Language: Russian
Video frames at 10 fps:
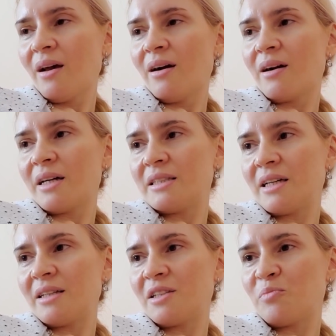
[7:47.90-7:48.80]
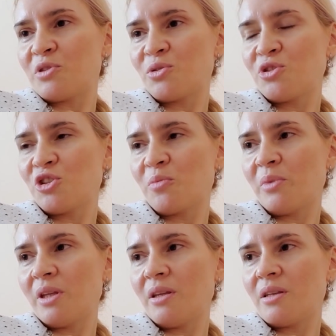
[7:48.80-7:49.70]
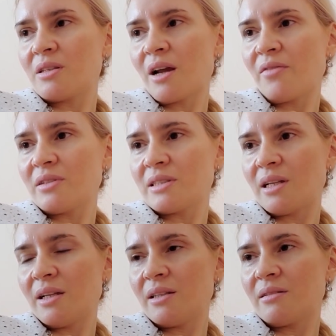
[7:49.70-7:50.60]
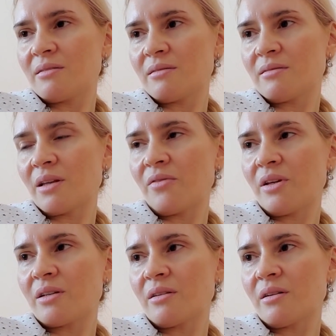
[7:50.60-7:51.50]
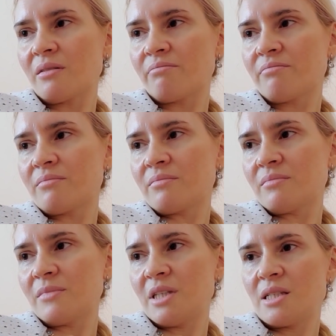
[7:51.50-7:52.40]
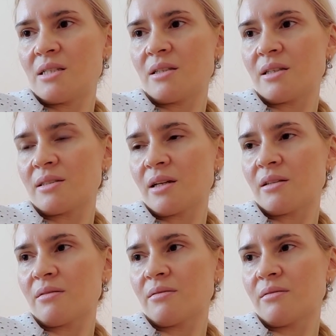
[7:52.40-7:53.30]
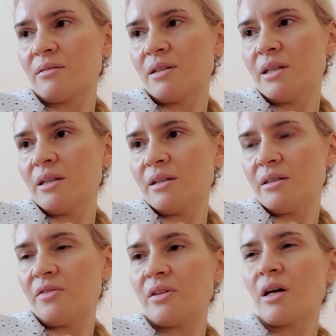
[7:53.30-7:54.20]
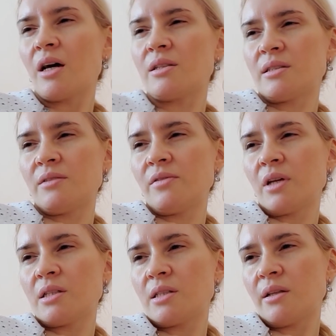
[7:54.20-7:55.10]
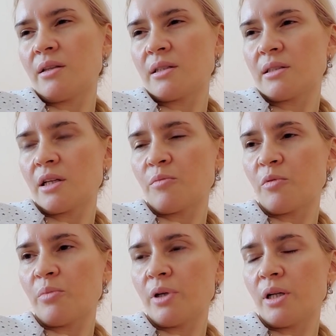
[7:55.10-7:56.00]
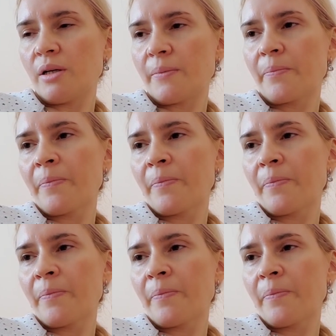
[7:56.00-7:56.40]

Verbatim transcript: Хотя этот песочек мне не нравился лет, э, наверное, 10 назад, 12, 12 лет назад мы были